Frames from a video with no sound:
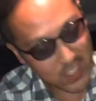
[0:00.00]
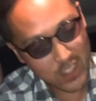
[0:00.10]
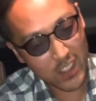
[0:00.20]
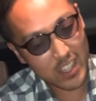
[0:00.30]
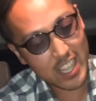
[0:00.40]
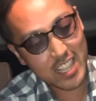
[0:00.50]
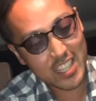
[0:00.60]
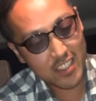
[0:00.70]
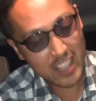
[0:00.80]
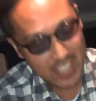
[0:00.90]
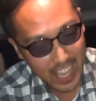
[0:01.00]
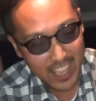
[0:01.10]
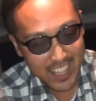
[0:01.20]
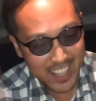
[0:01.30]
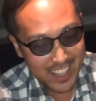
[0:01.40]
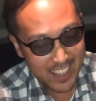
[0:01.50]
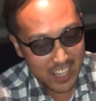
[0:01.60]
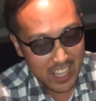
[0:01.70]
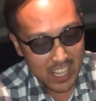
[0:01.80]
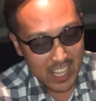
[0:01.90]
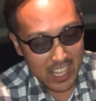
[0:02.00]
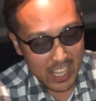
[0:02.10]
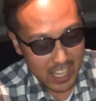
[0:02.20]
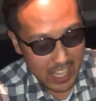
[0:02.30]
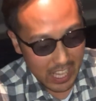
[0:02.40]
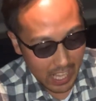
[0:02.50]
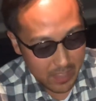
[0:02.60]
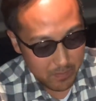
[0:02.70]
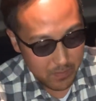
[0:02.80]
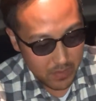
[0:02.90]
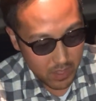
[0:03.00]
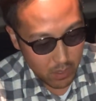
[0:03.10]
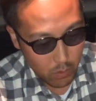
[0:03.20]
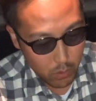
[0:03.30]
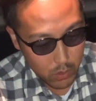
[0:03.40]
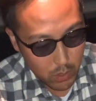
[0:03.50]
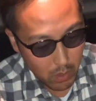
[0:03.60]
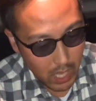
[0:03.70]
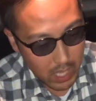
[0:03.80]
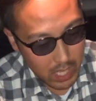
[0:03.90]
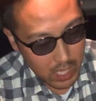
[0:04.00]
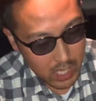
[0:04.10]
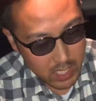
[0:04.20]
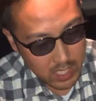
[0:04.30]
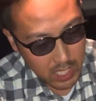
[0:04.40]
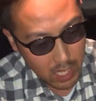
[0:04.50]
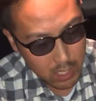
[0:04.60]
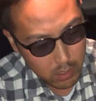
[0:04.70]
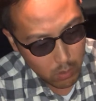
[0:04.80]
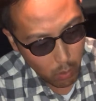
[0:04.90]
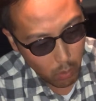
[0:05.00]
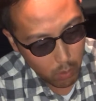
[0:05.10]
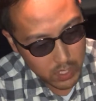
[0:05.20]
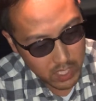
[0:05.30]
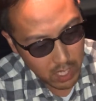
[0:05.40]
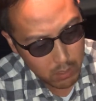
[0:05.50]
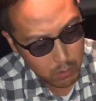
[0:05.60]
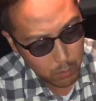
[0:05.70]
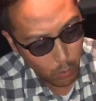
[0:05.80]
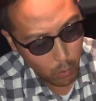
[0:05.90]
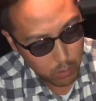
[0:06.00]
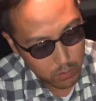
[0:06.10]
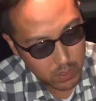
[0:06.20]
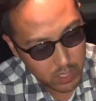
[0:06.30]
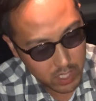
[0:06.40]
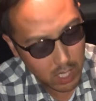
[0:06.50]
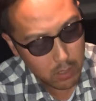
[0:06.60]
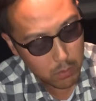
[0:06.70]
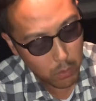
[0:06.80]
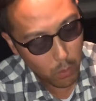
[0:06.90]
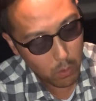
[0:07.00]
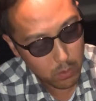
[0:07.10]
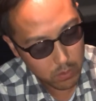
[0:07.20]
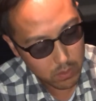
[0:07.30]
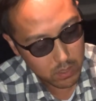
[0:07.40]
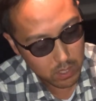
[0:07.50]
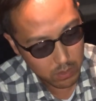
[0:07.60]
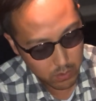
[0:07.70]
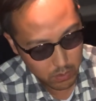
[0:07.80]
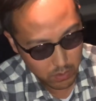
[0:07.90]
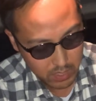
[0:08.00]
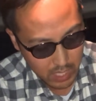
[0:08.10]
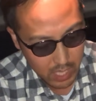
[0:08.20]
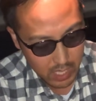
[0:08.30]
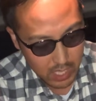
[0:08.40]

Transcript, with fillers: と行かしてください。はい。この人は、シャンホ、シャンフォール、シャンフォールっていう人ですね。